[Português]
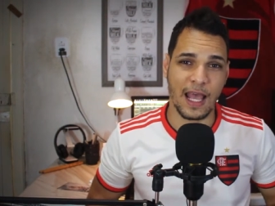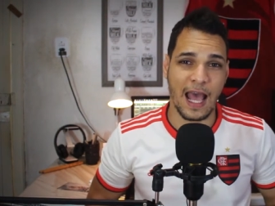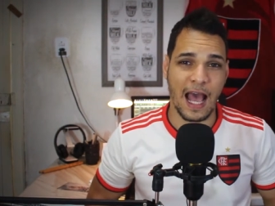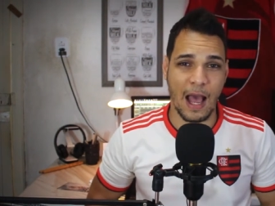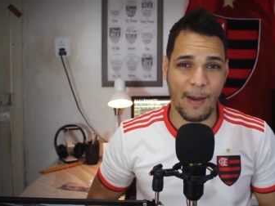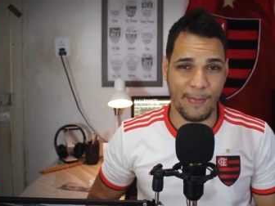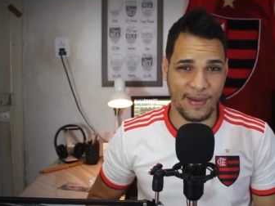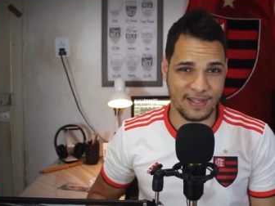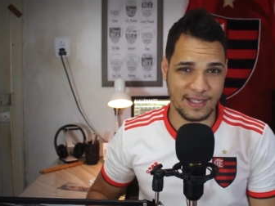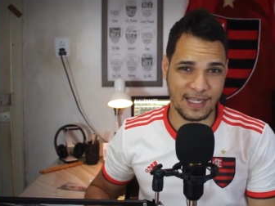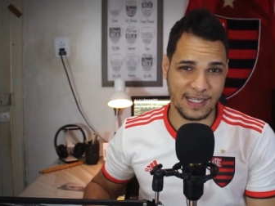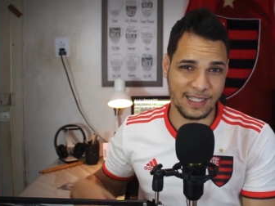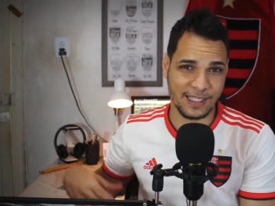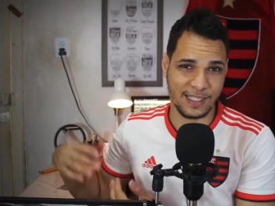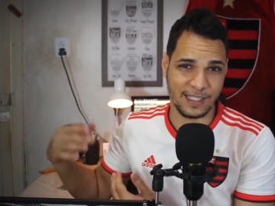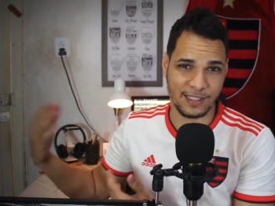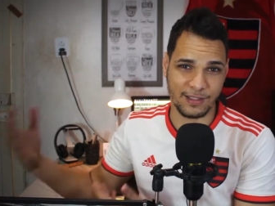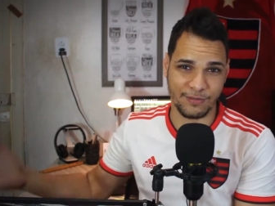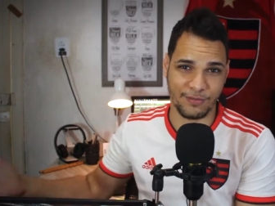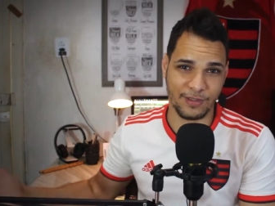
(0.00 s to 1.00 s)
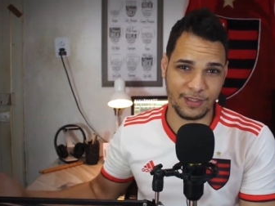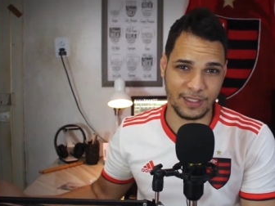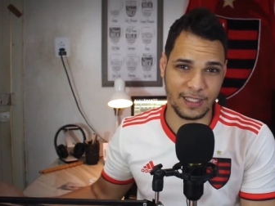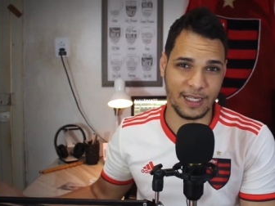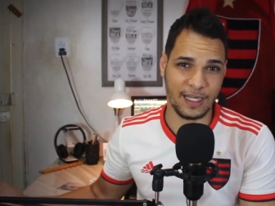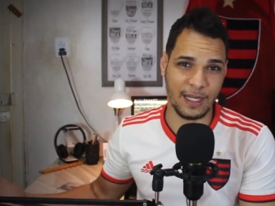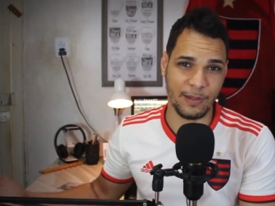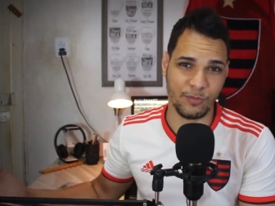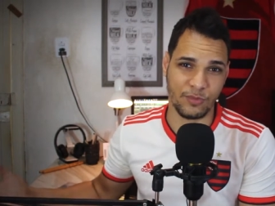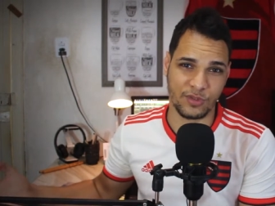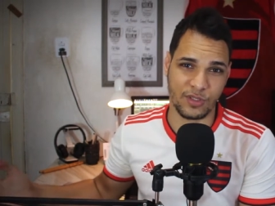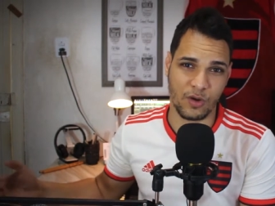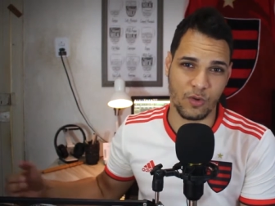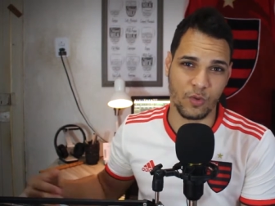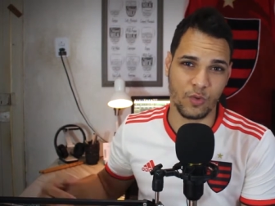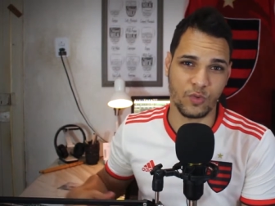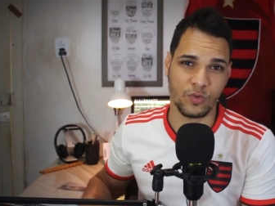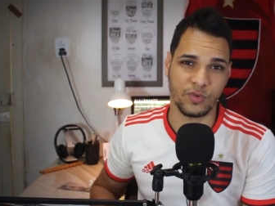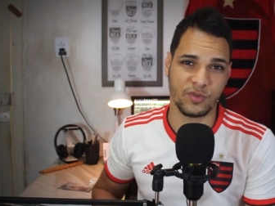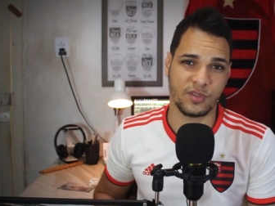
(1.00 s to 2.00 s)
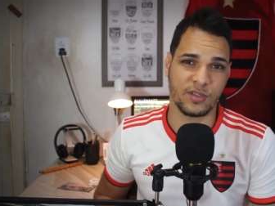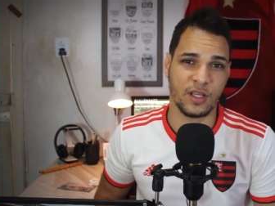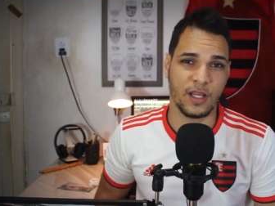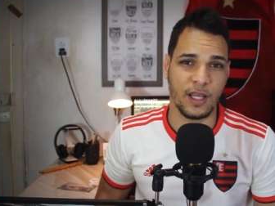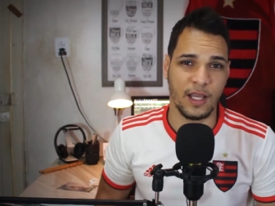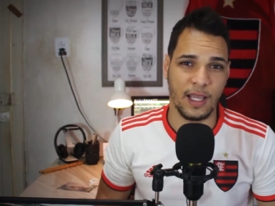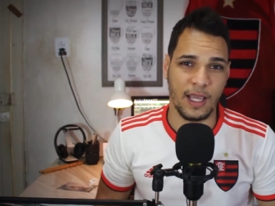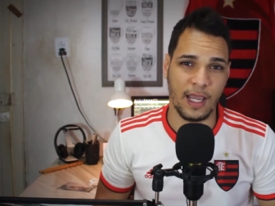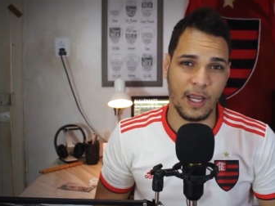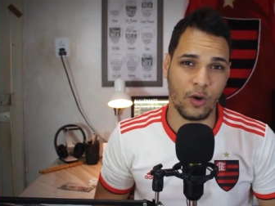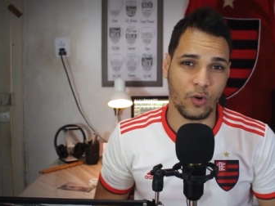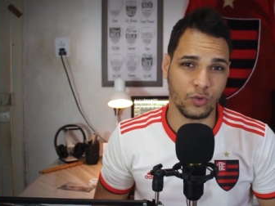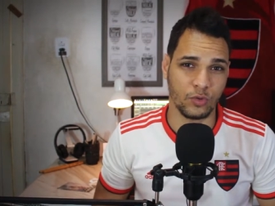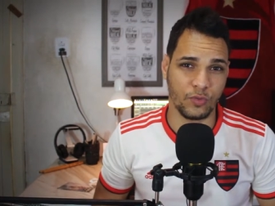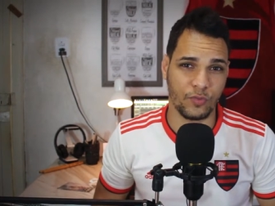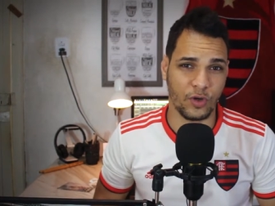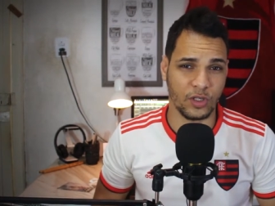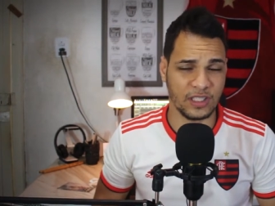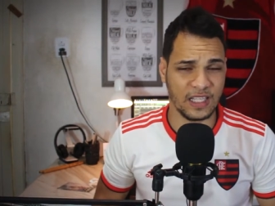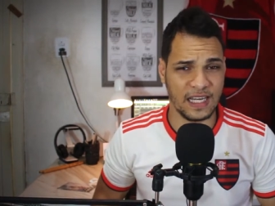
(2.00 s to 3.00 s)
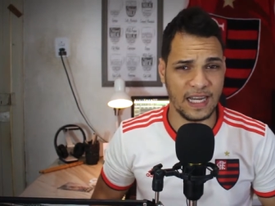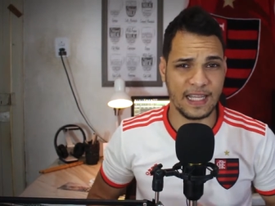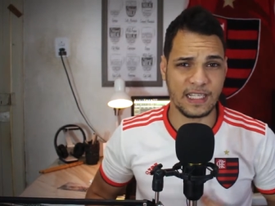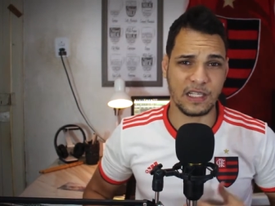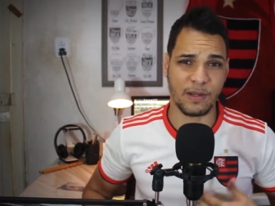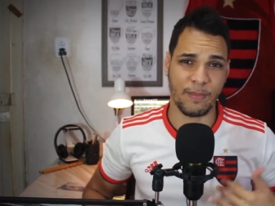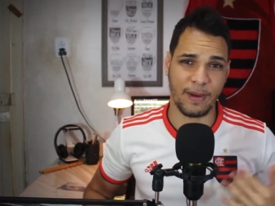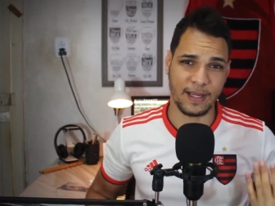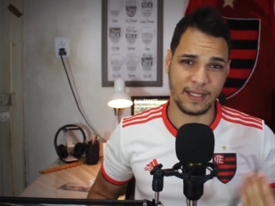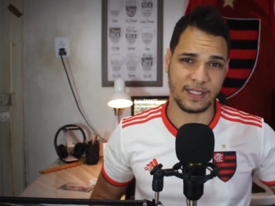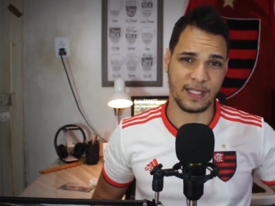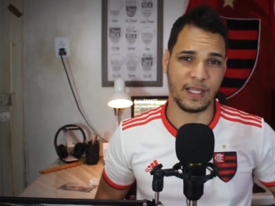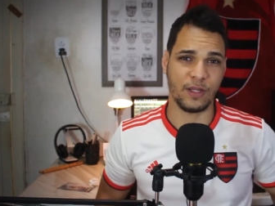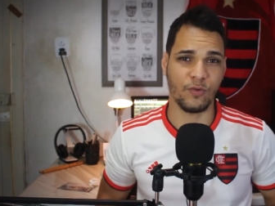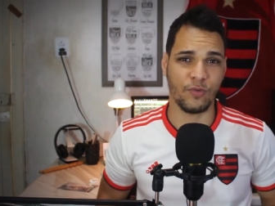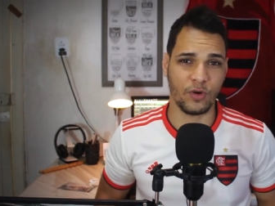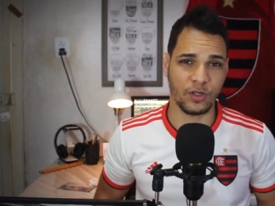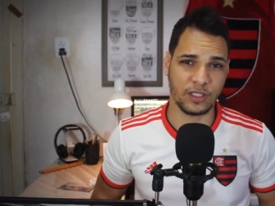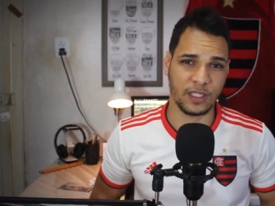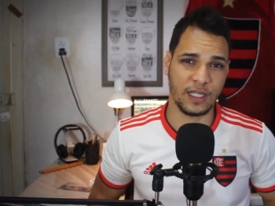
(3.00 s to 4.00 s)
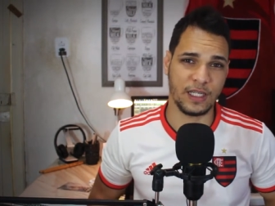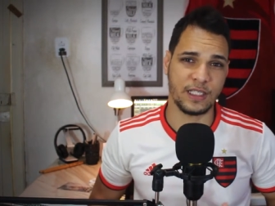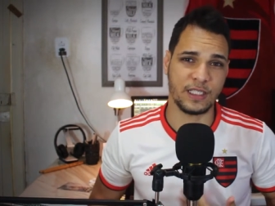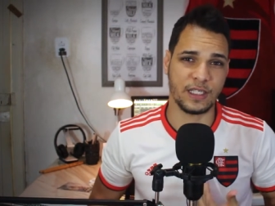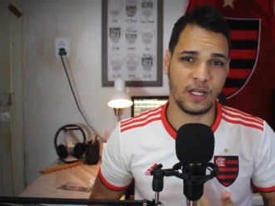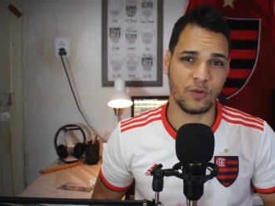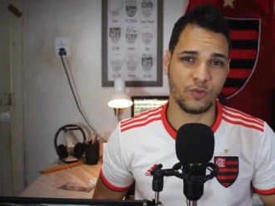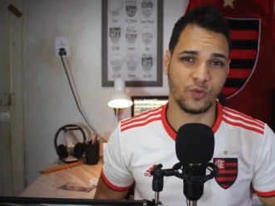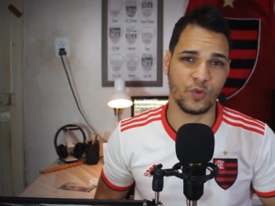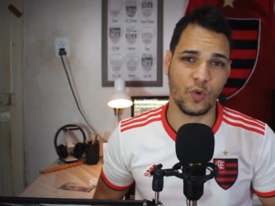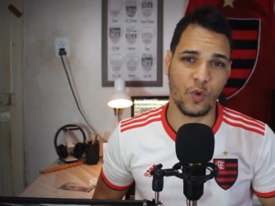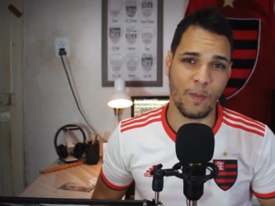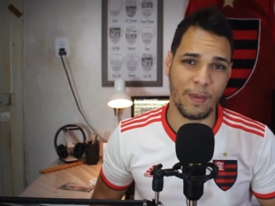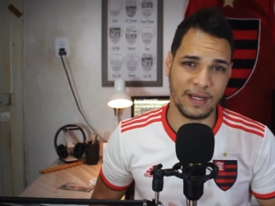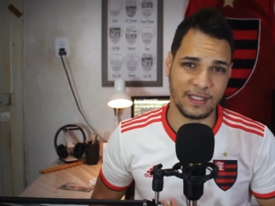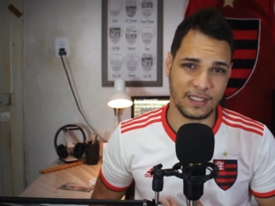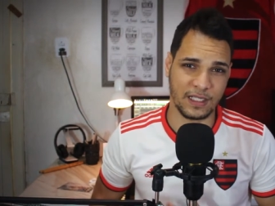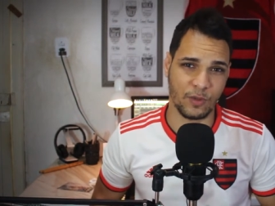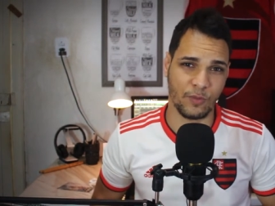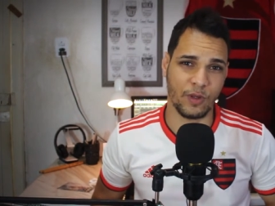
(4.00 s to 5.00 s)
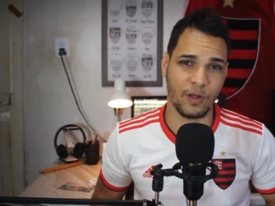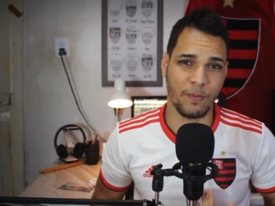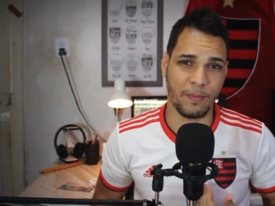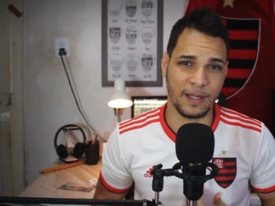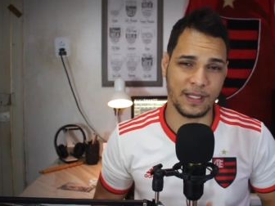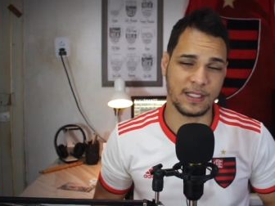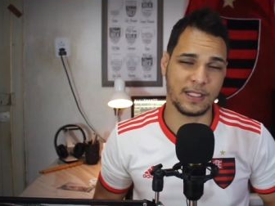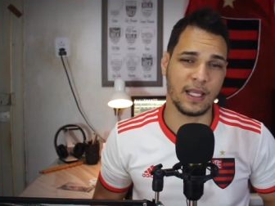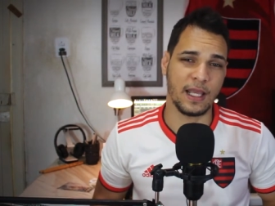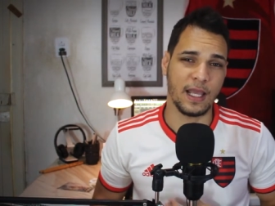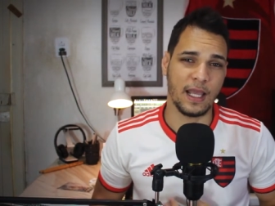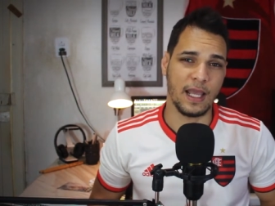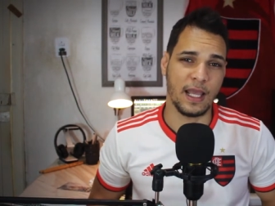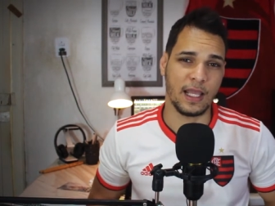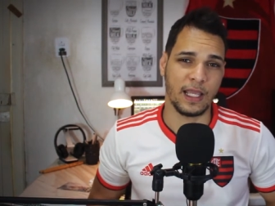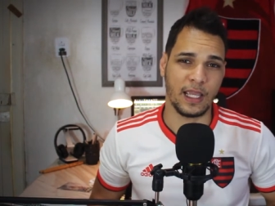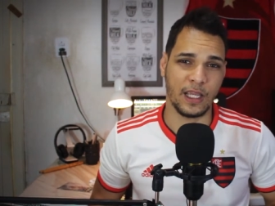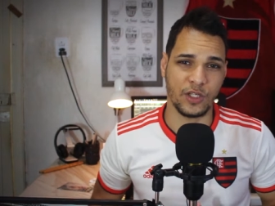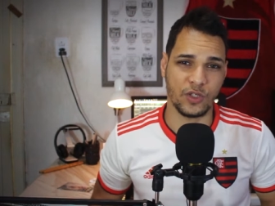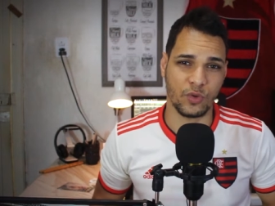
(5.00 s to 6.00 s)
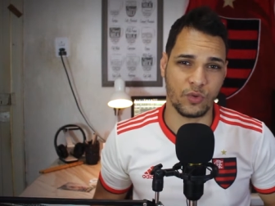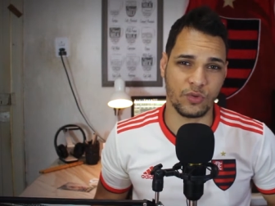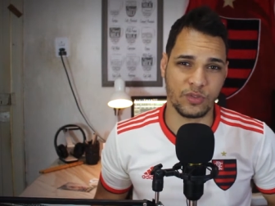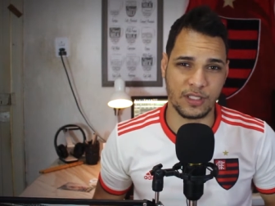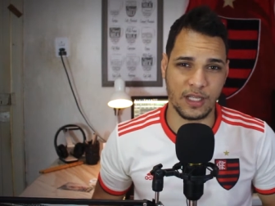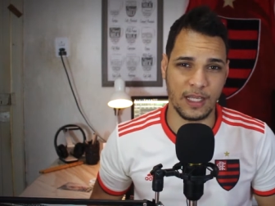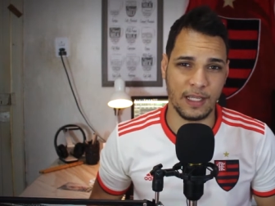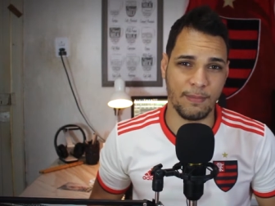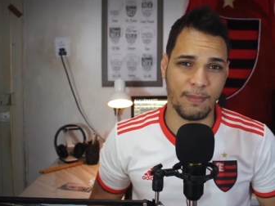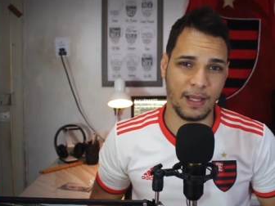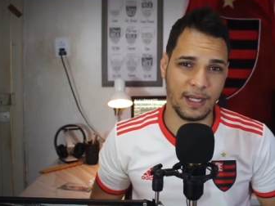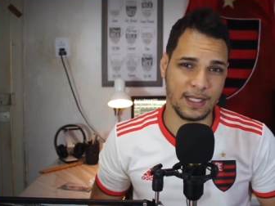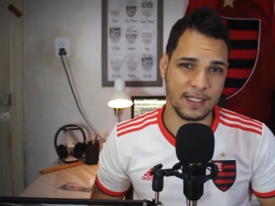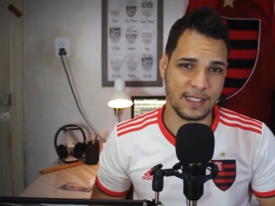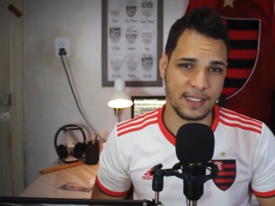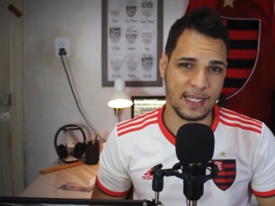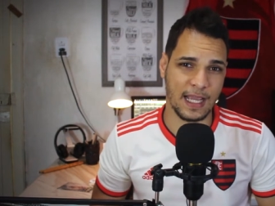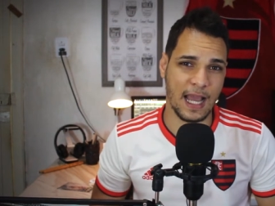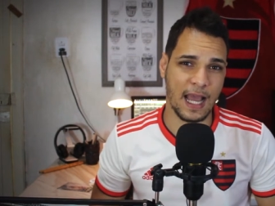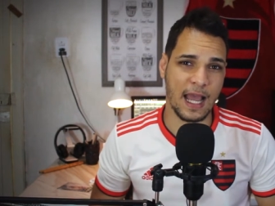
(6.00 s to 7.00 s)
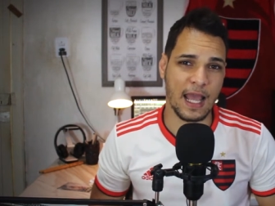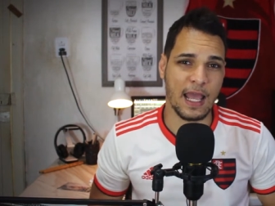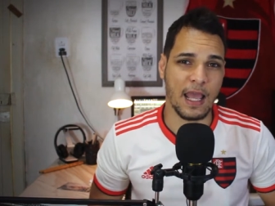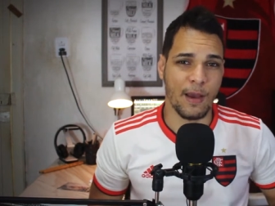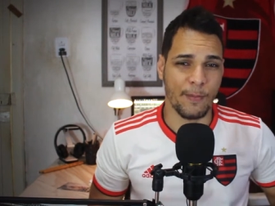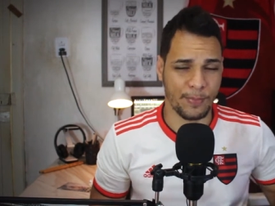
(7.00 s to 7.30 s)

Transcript: apesar de que teremos alguns é, contra o Fortaleza, mas aí o Fortaleza já é um jogo mais tranquilo, mas que a gente consegue balancear,